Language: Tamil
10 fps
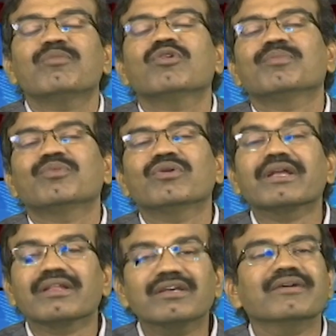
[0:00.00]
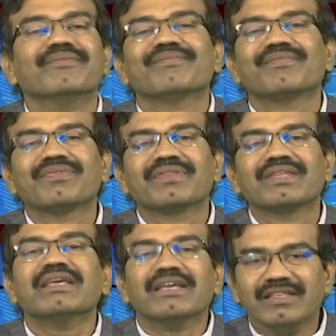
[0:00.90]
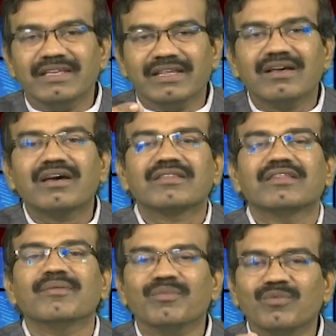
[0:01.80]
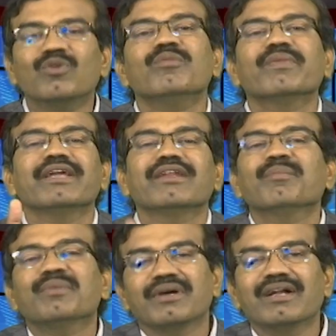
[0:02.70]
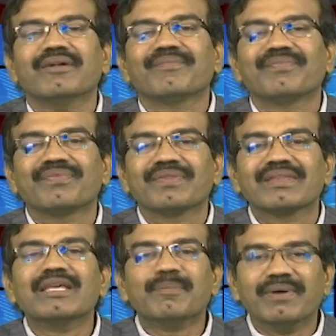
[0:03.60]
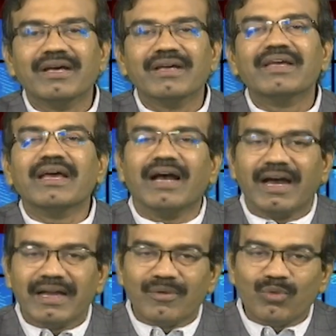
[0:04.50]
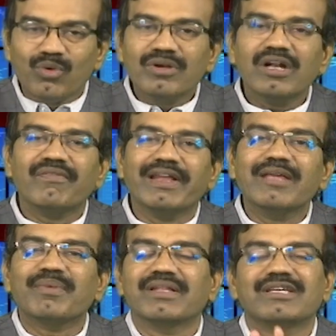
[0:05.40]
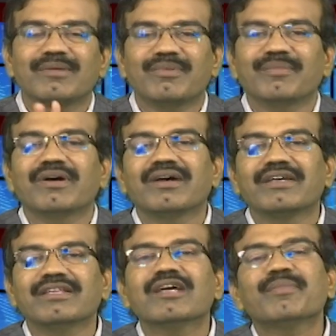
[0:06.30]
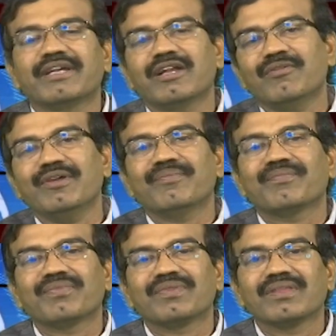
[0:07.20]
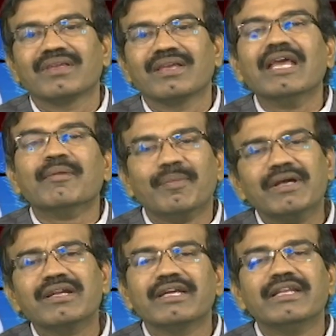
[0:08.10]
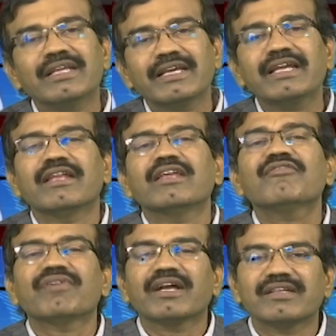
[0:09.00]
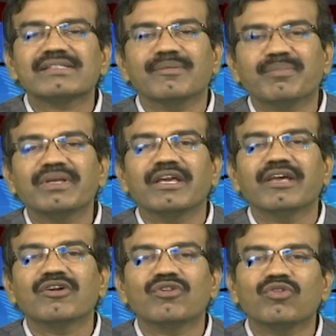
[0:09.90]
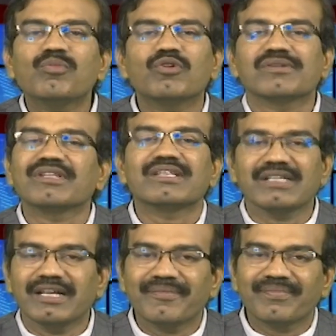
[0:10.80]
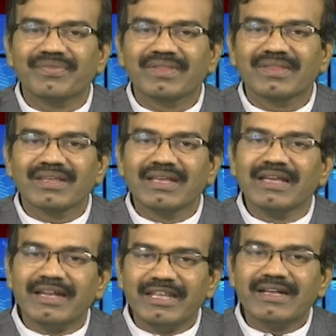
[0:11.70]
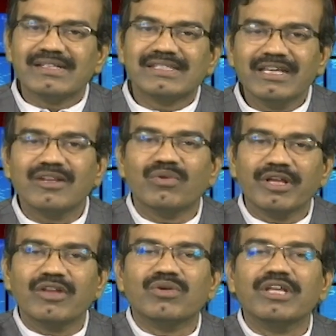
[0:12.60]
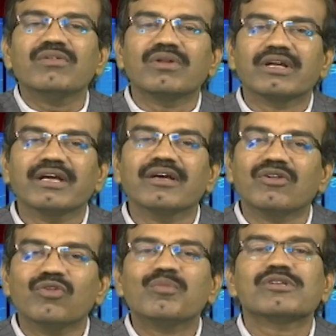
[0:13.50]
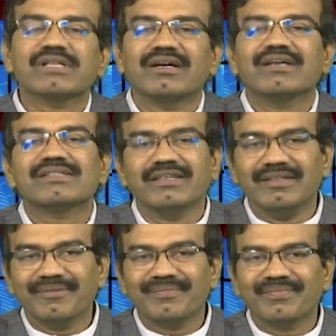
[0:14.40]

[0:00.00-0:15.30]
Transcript: பறிபோகப் போகிறது யதார்த்தம் உண்மை நம்புங்கள் இப்போ உங்கள் வேலை பாதிக்கப்படுமா இதுதான் இப்போ கேள்வி இப்போ பாருங்கள் இன்றைக்கே நிறைய ஃபேக்ட்ரிஸில் இப்போயே ரோபோட்ஸ் வந்துருச்சுங்க நீங்கள் செய்கிற ஒரே ரொட்டீன் ஒர்க்கை ரோபோட்ஸ் அழகாக செய்யுது